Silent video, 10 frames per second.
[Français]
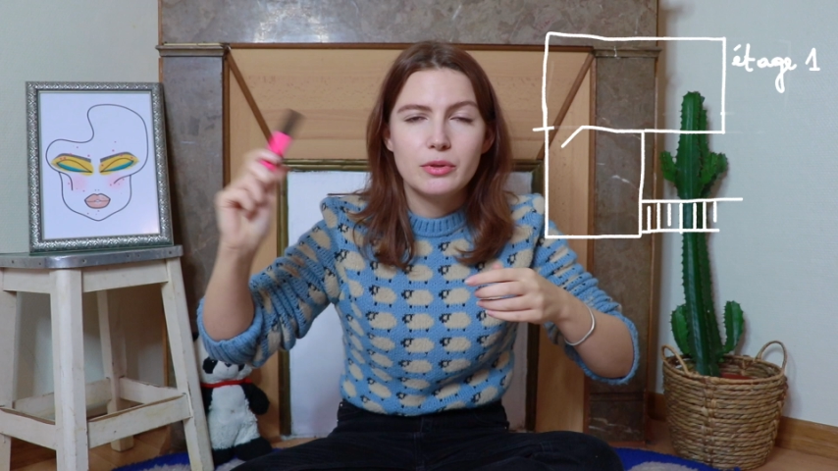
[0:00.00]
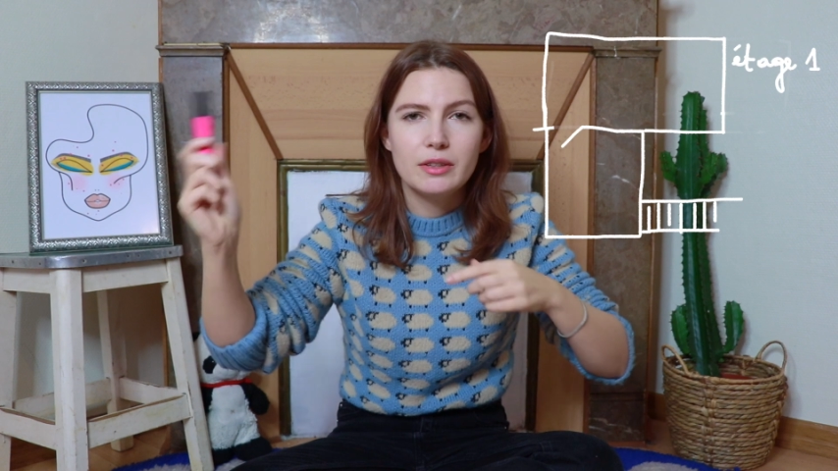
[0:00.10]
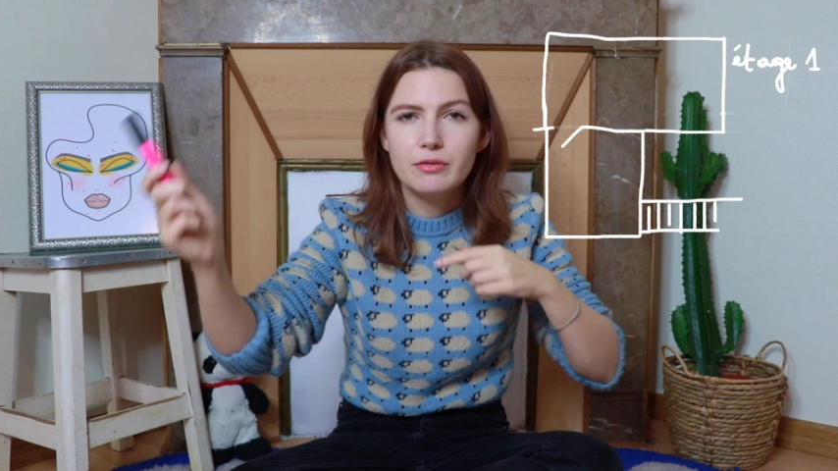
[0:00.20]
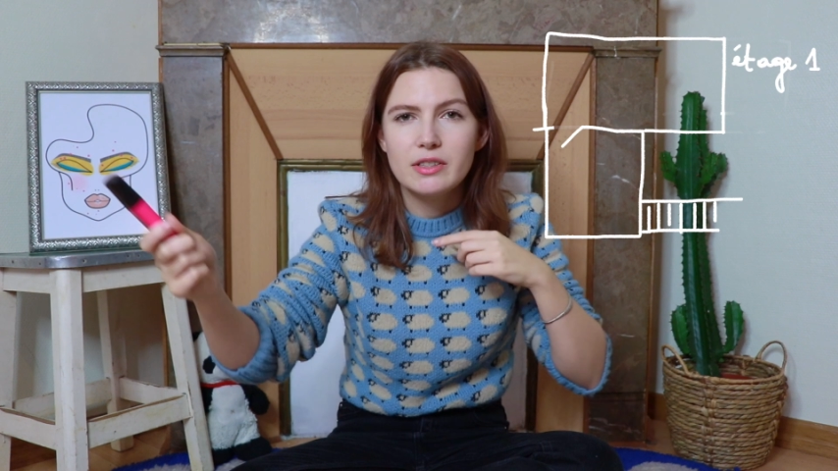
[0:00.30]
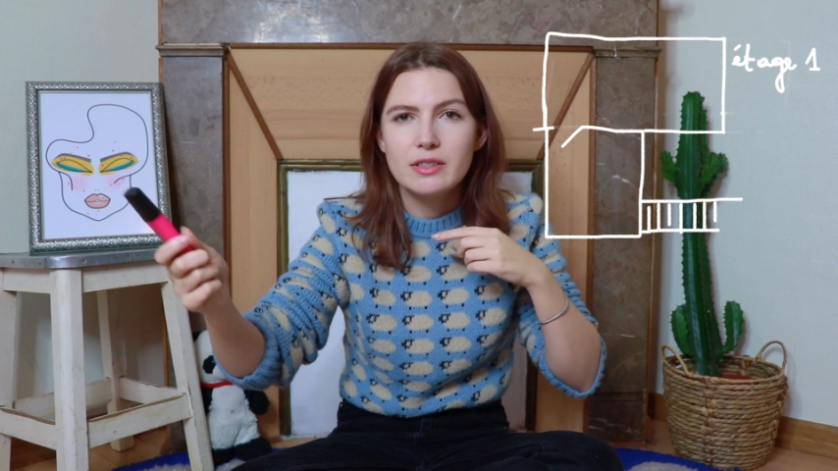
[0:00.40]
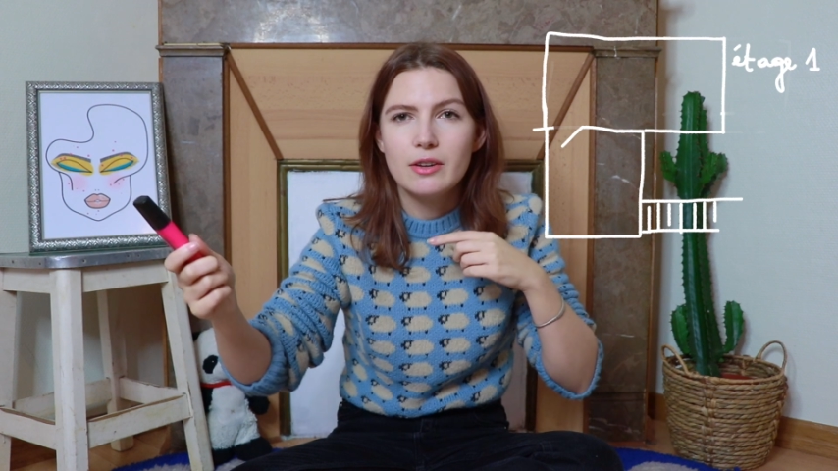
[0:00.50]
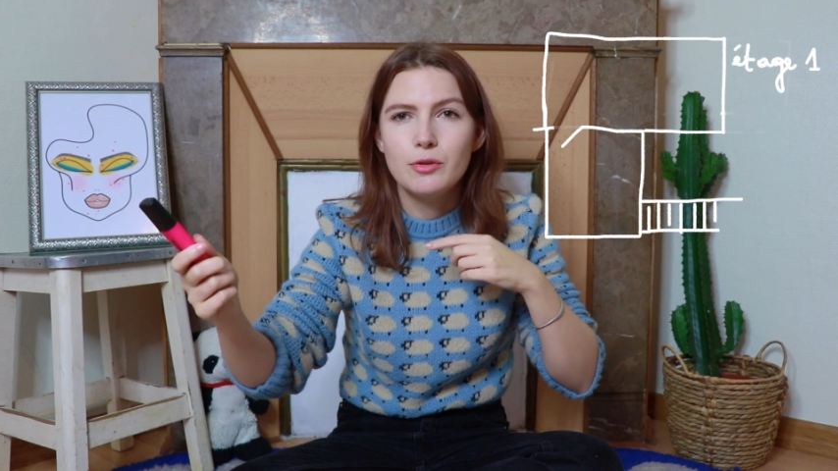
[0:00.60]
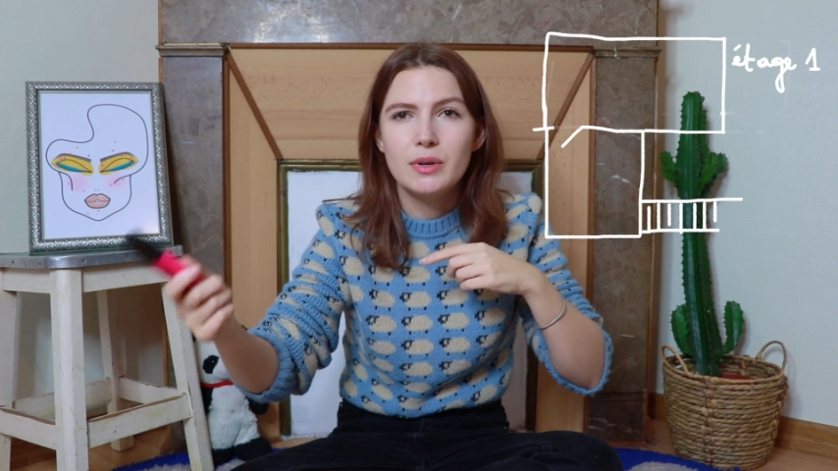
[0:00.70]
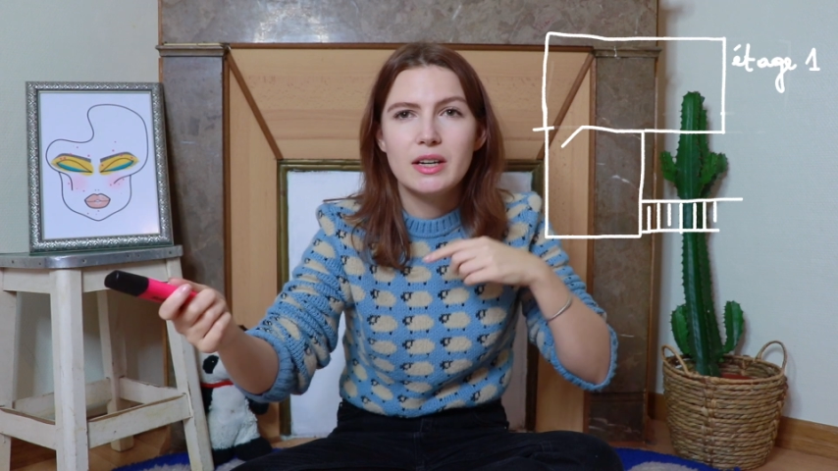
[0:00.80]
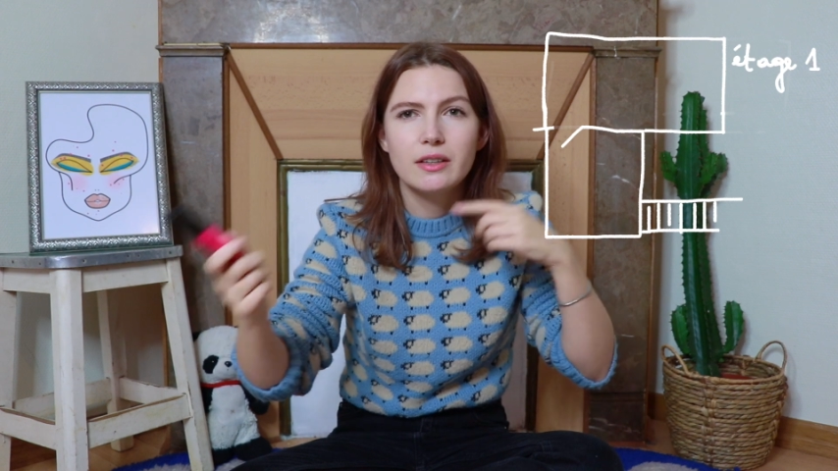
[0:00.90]
Des fois, ça
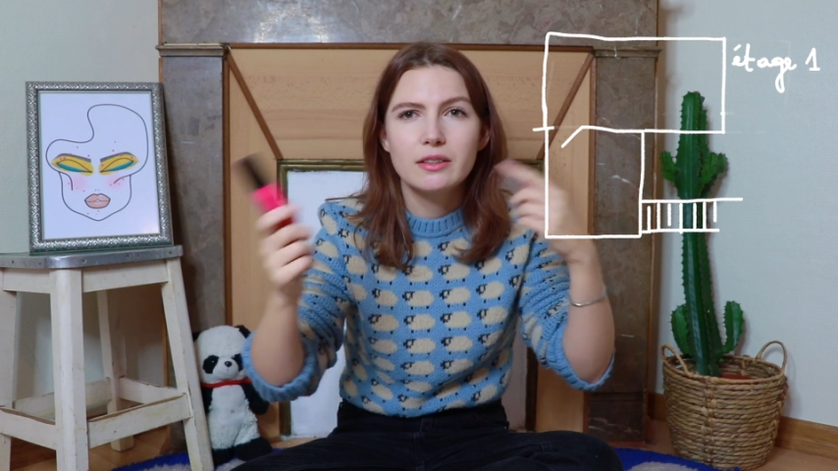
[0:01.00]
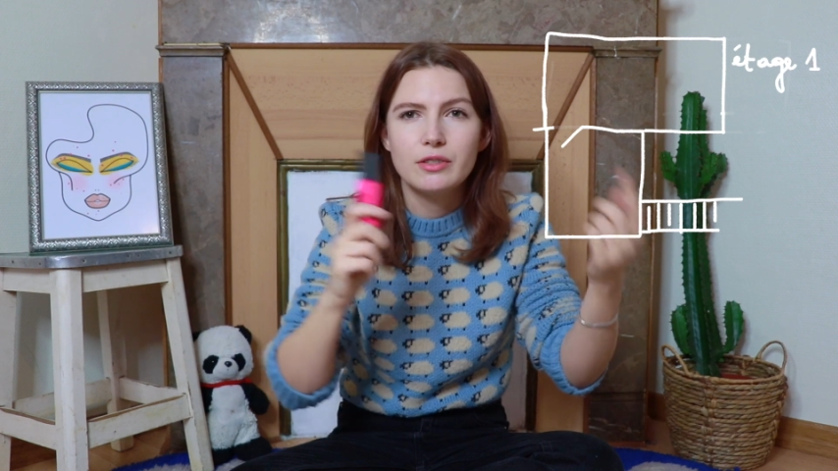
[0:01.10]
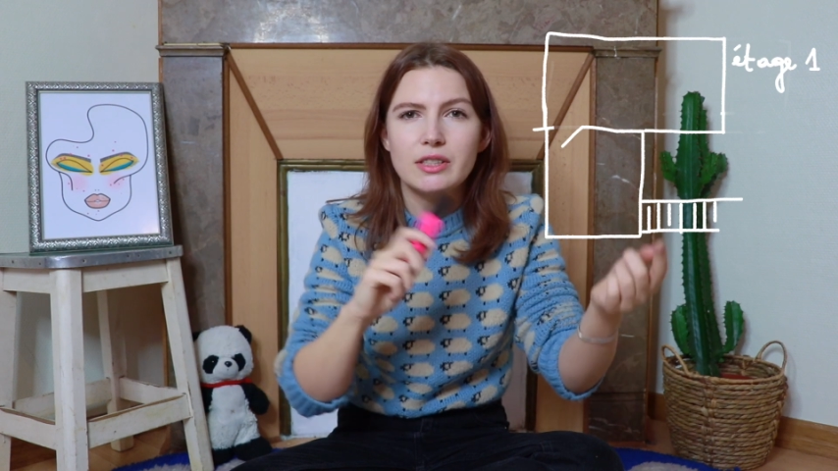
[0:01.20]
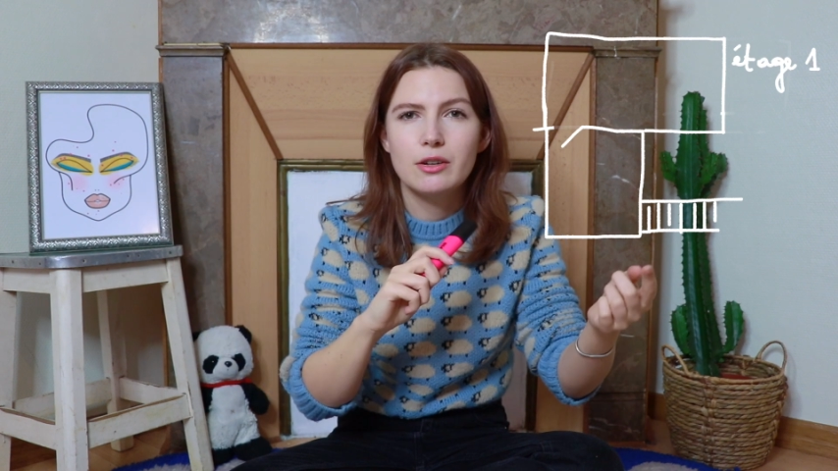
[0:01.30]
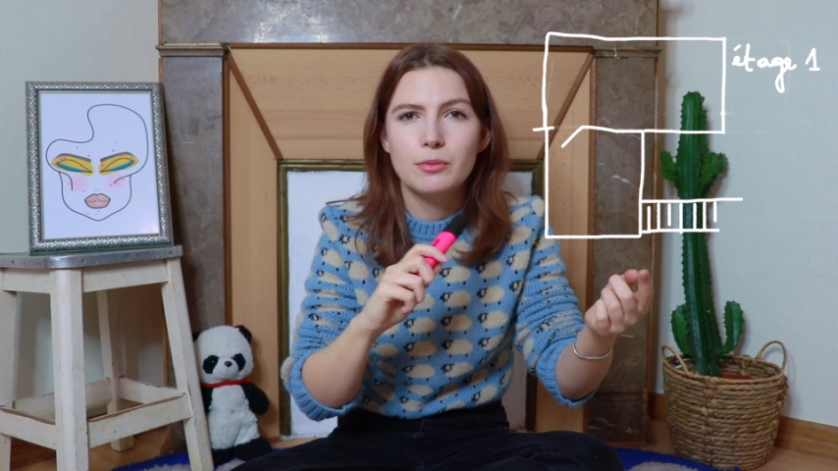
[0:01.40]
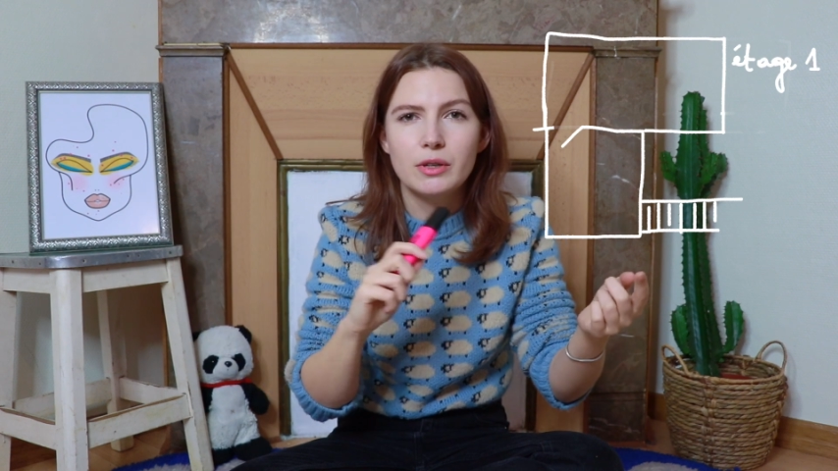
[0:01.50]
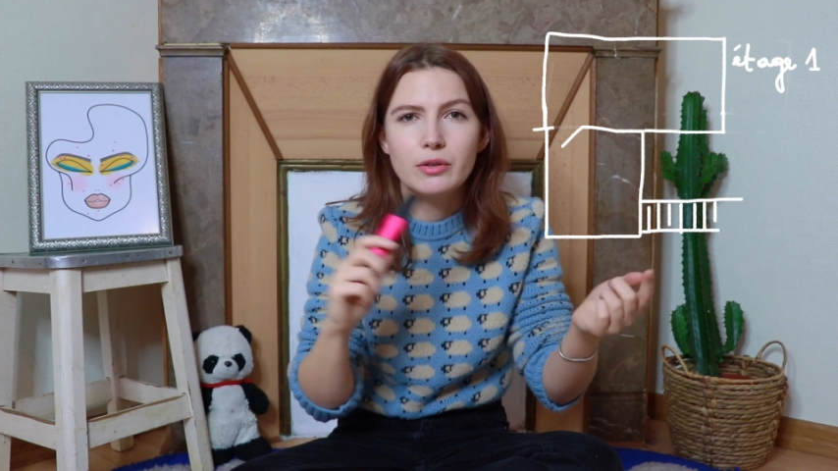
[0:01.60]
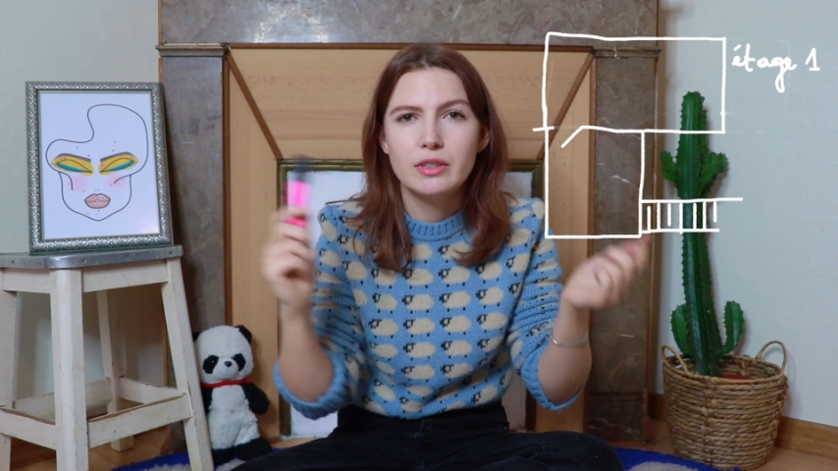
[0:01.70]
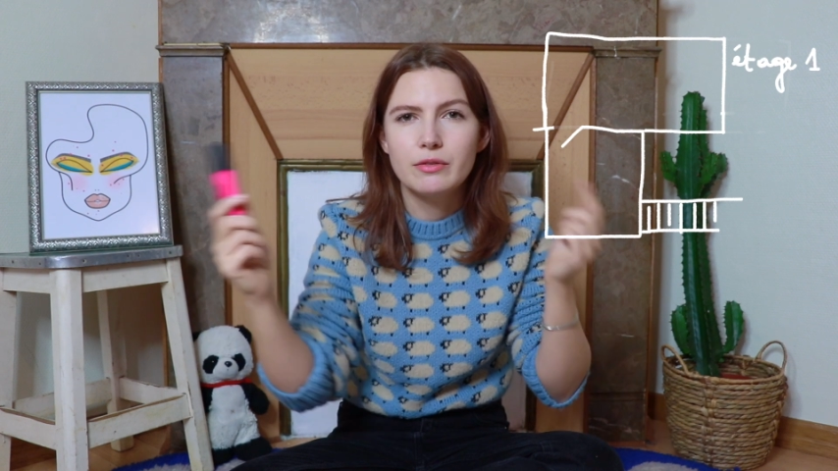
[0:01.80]
allumait l'un, des fois, ça allumait l'autre,